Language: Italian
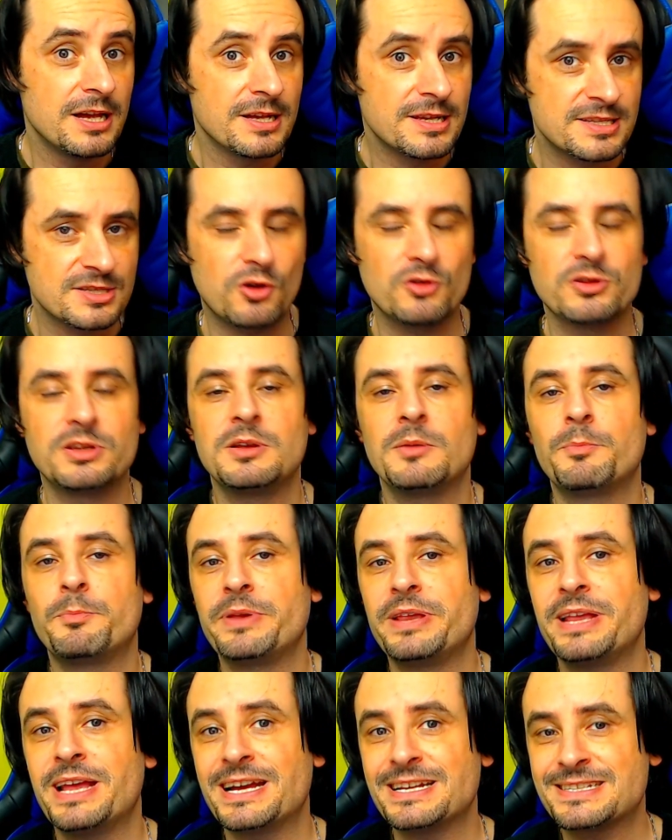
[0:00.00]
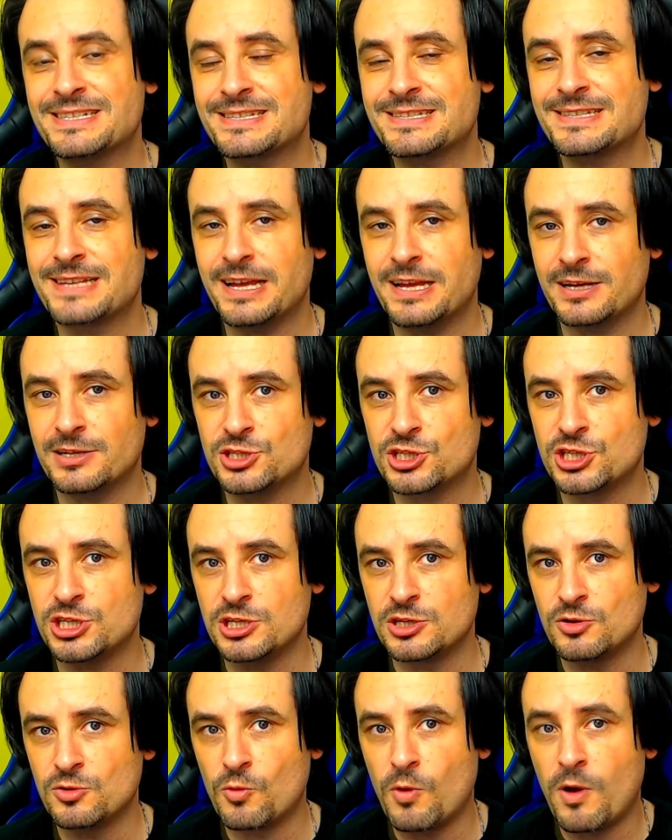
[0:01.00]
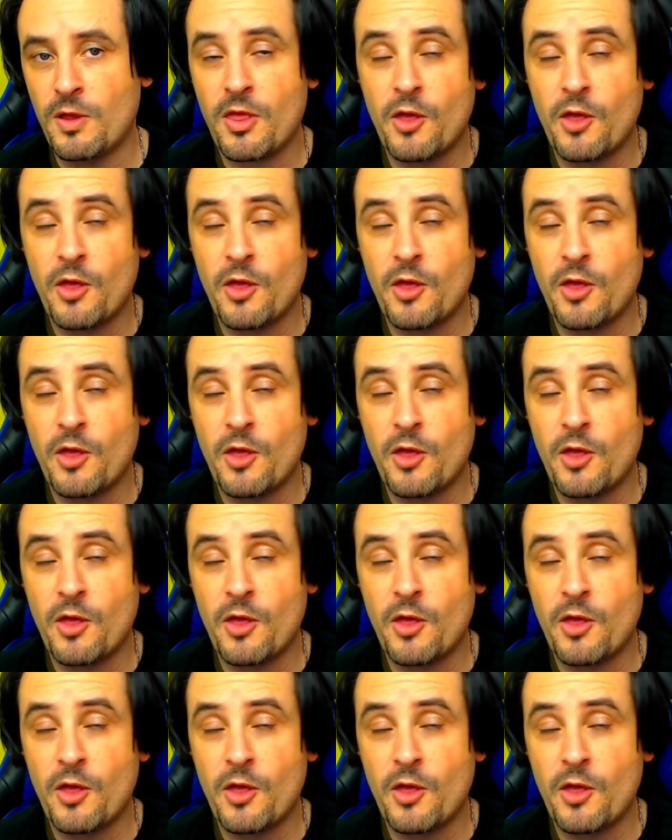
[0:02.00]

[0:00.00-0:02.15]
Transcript: Sony PS5,